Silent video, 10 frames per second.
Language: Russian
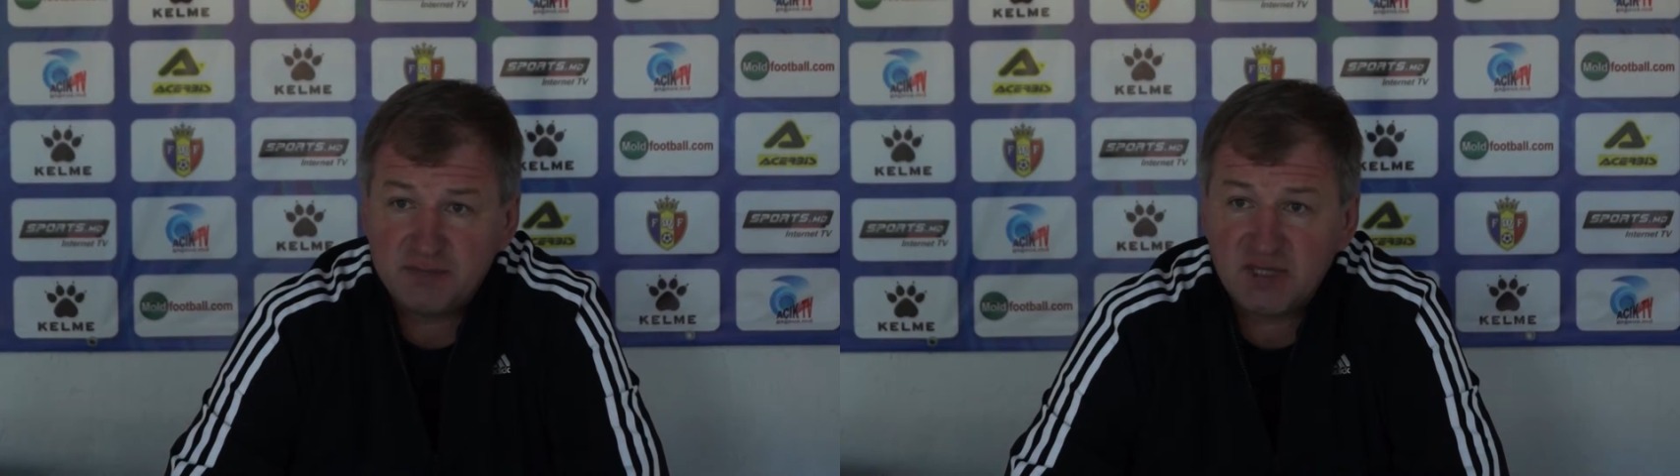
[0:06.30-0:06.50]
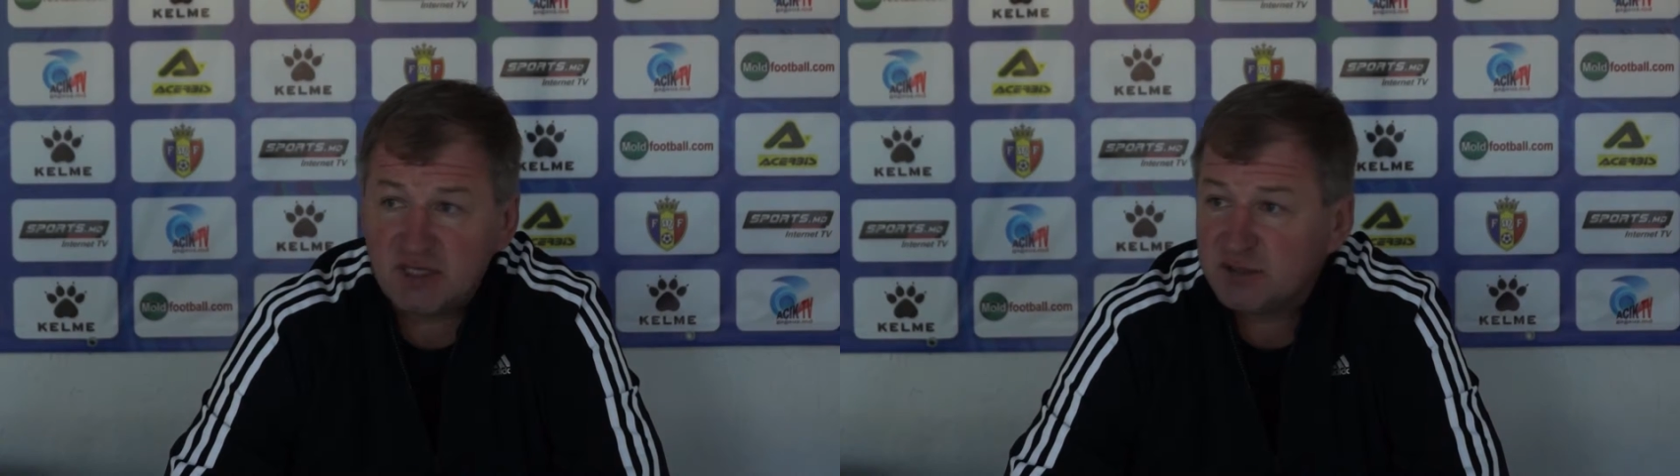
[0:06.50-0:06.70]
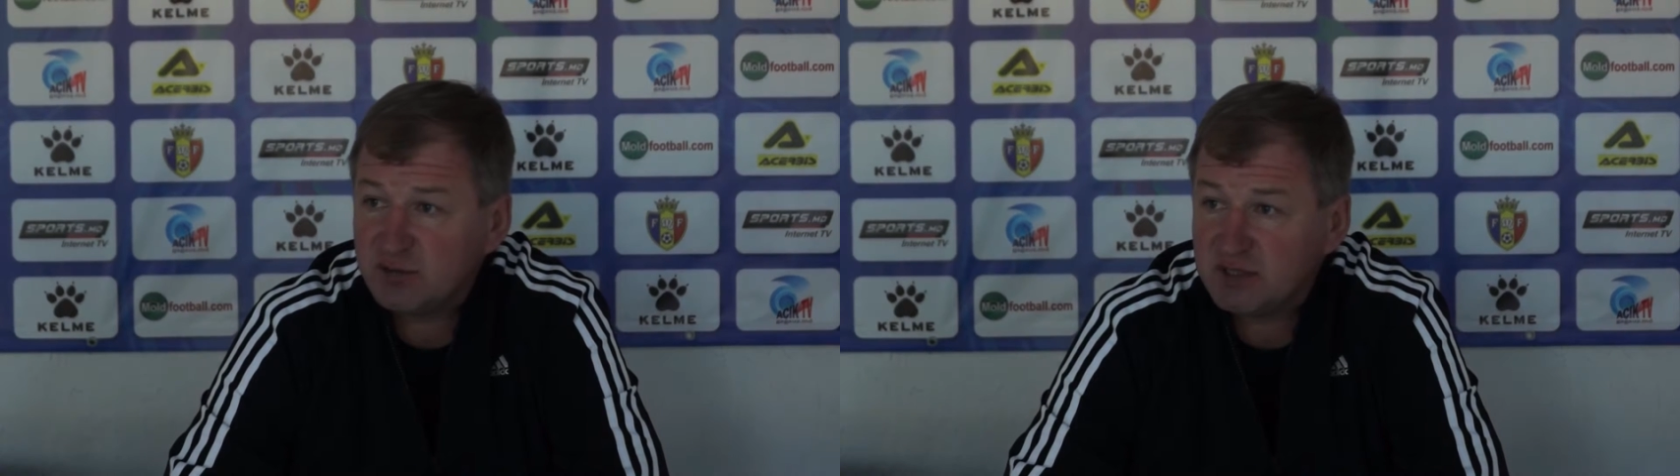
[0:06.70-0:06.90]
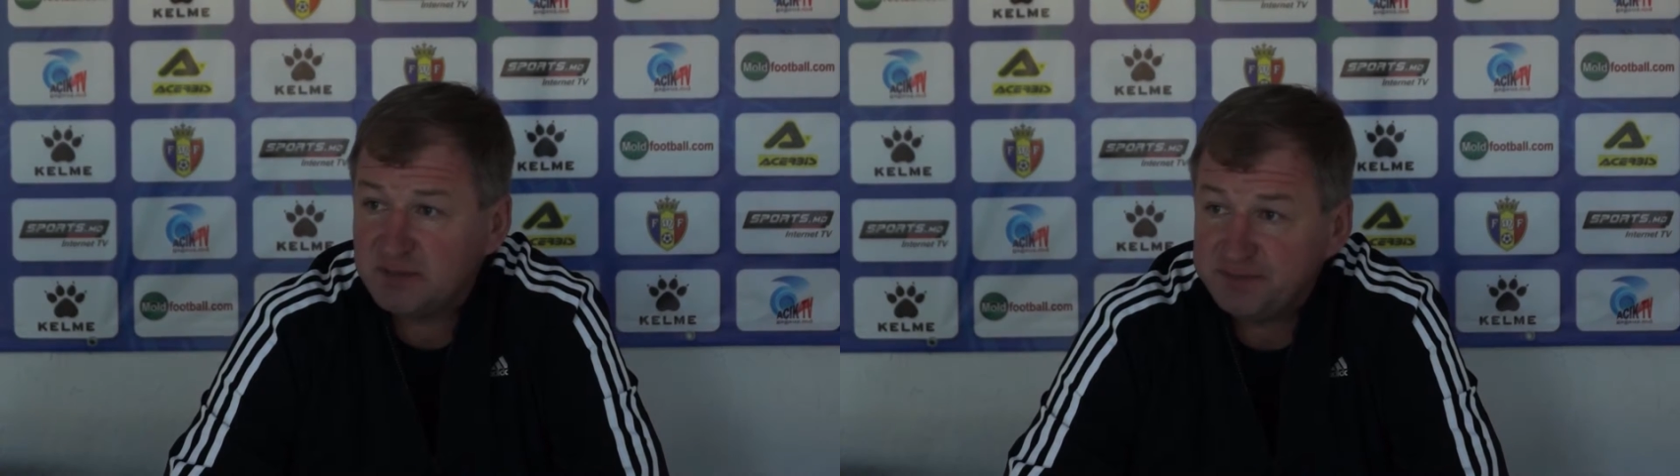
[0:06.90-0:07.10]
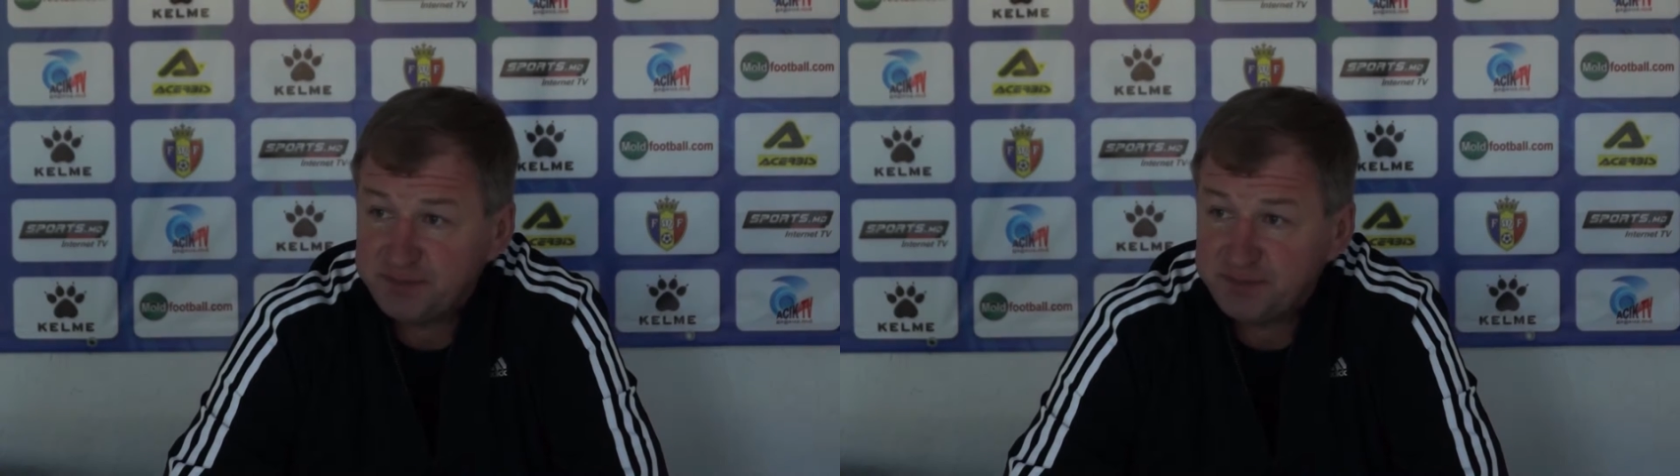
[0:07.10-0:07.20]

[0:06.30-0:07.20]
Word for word: Да, сегодня